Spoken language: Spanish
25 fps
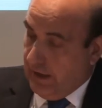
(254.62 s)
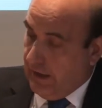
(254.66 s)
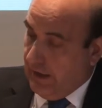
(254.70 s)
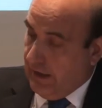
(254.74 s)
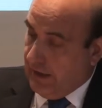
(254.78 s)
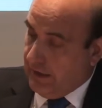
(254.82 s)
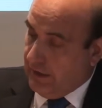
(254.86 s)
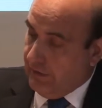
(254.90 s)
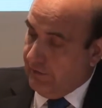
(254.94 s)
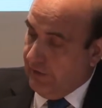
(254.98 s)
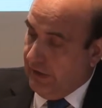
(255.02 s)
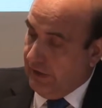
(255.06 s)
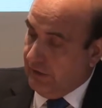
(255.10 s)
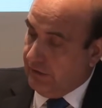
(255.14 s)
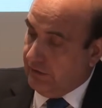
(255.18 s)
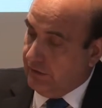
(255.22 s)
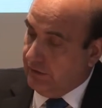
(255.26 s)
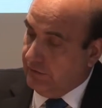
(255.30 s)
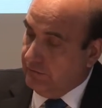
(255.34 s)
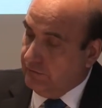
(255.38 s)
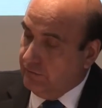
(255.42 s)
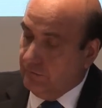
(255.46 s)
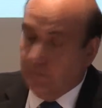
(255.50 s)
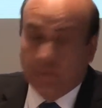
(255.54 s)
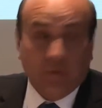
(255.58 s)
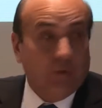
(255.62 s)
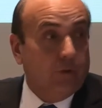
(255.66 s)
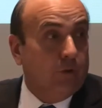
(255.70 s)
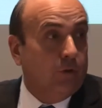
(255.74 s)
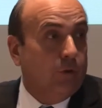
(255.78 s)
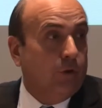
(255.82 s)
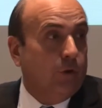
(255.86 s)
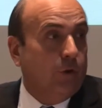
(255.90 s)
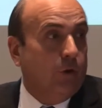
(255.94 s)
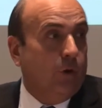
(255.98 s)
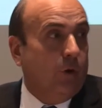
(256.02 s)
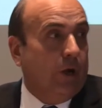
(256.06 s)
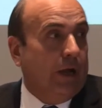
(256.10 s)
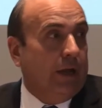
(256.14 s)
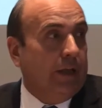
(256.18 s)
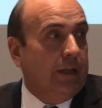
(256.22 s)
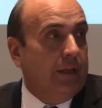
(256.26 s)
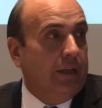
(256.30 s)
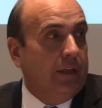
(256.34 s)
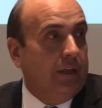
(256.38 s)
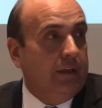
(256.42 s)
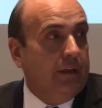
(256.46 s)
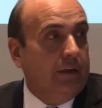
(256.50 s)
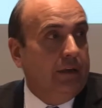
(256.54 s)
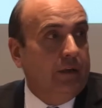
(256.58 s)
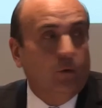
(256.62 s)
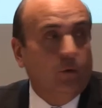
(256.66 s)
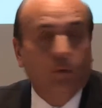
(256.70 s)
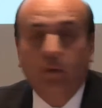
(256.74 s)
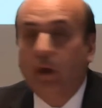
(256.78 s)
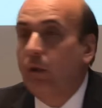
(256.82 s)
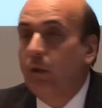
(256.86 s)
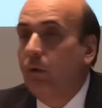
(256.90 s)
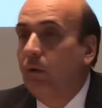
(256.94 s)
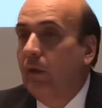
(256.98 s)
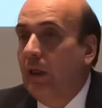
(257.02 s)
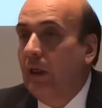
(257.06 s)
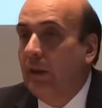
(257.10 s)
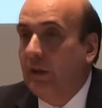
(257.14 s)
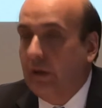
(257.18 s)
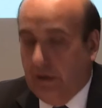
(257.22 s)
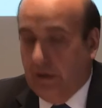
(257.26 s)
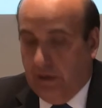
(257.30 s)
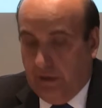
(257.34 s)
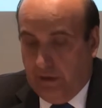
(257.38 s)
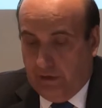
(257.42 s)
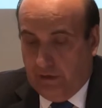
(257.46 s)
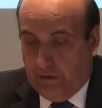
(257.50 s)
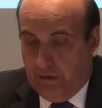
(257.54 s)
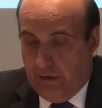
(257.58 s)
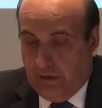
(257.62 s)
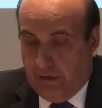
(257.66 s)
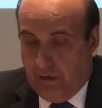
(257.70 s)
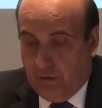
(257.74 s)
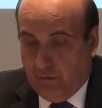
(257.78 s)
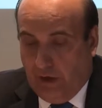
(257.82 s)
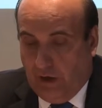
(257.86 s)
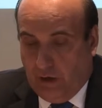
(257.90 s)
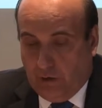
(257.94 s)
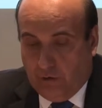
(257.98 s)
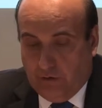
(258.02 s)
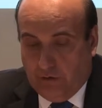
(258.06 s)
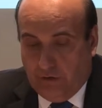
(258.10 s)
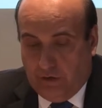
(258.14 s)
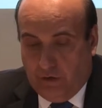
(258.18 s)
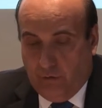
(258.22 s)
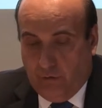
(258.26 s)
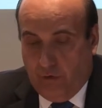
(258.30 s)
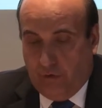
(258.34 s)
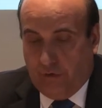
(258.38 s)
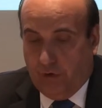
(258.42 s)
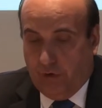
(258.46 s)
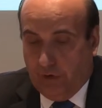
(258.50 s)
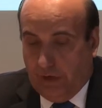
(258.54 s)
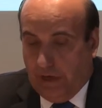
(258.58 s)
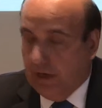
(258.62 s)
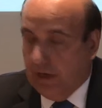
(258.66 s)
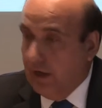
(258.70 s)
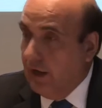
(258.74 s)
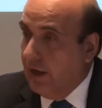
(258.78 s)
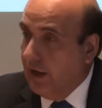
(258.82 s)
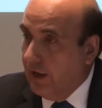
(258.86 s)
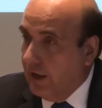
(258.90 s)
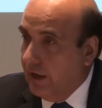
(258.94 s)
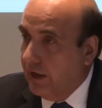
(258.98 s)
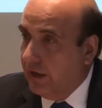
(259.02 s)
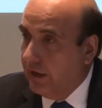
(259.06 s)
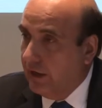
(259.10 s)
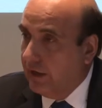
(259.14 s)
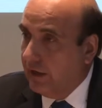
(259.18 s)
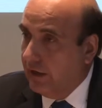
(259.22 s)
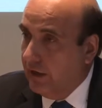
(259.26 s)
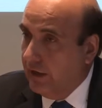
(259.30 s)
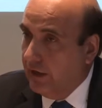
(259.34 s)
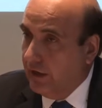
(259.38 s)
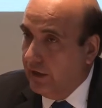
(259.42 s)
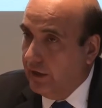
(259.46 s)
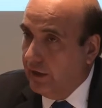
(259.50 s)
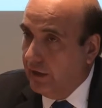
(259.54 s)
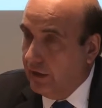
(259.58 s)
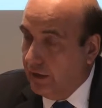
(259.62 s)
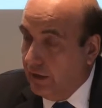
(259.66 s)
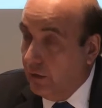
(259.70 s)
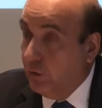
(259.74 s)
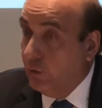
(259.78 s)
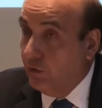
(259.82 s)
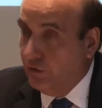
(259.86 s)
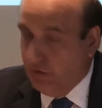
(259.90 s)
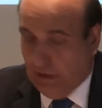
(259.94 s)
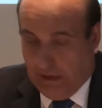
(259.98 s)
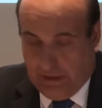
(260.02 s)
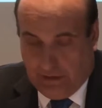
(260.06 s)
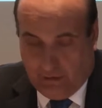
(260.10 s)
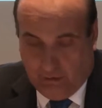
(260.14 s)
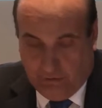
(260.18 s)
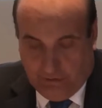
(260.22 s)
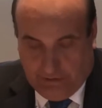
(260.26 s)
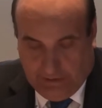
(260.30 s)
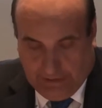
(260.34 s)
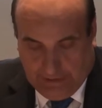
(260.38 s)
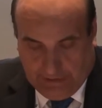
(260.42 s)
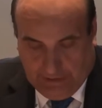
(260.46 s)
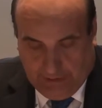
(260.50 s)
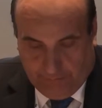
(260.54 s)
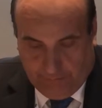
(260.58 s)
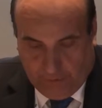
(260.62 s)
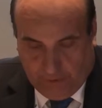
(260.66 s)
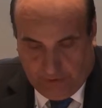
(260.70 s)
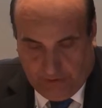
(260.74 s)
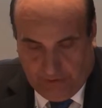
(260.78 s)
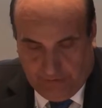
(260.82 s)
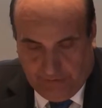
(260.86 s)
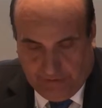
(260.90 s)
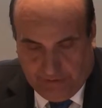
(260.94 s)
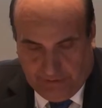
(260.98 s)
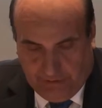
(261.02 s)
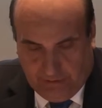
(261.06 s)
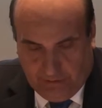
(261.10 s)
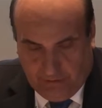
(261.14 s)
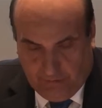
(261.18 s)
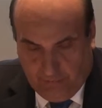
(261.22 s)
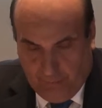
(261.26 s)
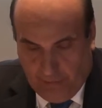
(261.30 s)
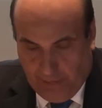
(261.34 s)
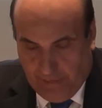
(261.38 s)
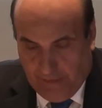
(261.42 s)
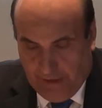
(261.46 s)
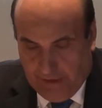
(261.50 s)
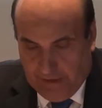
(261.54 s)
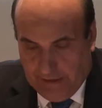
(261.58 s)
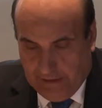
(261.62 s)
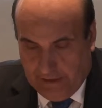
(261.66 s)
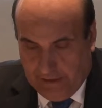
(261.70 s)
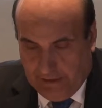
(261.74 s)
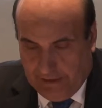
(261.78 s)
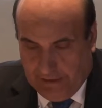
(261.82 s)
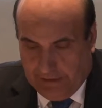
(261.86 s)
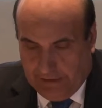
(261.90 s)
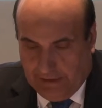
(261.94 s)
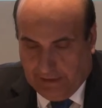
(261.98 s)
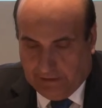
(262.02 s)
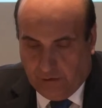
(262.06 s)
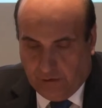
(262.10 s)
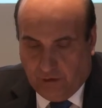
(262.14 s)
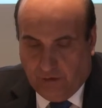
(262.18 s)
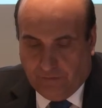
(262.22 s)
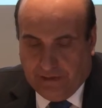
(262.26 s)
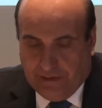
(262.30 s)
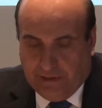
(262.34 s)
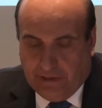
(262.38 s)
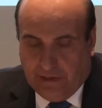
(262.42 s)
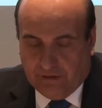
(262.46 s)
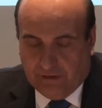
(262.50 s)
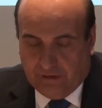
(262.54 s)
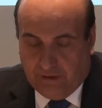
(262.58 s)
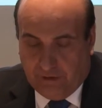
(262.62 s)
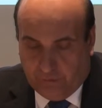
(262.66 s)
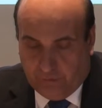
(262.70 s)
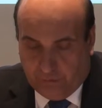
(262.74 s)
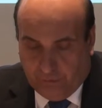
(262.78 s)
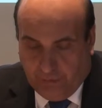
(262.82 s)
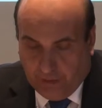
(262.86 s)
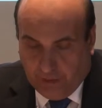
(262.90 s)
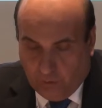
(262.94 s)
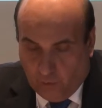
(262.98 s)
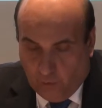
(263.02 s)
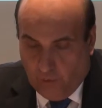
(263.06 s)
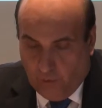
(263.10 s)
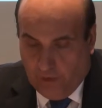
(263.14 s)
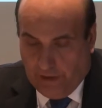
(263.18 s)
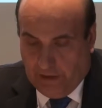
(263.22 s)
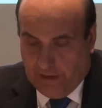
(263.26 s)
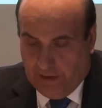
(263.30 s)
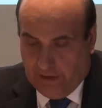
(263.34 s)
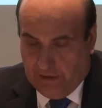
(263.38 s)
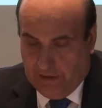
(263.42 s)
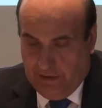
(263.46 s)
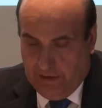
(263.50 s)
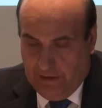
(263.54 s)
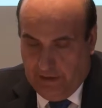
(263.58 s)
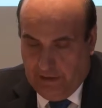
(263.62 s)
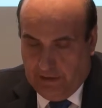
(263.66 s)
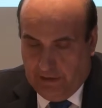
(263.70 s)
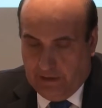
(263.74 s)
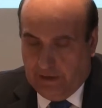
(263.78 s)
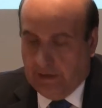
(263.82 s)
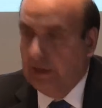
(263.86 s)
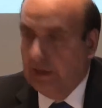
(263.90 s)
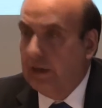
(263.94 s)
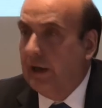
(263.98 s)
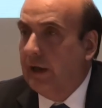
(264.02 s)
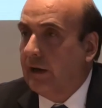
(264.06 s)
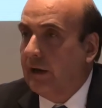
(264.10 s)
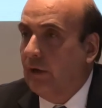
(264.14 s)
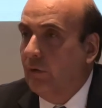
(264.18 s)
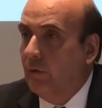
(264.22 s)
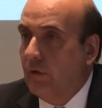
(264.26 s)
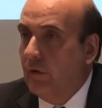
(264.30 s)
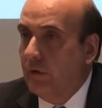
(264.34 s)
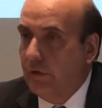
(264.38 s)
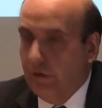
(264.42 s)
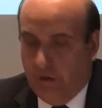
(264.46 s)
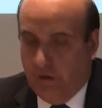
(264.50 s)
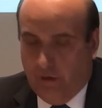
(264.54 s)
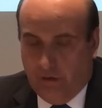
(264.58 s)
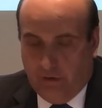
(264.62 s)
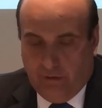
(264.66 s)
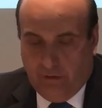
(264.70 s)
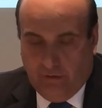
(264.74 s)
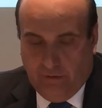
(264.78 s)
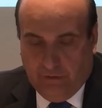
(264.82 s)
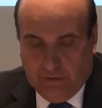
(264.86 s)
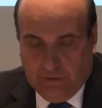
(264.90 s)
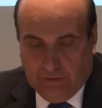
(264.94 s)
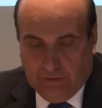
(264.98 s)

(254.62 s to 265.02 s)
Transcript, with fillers: Además, no hay ninguna duda de que tienen una contribución a la eh, lucha contra el cambio climático. En Latinoamérica se especula que la reducción,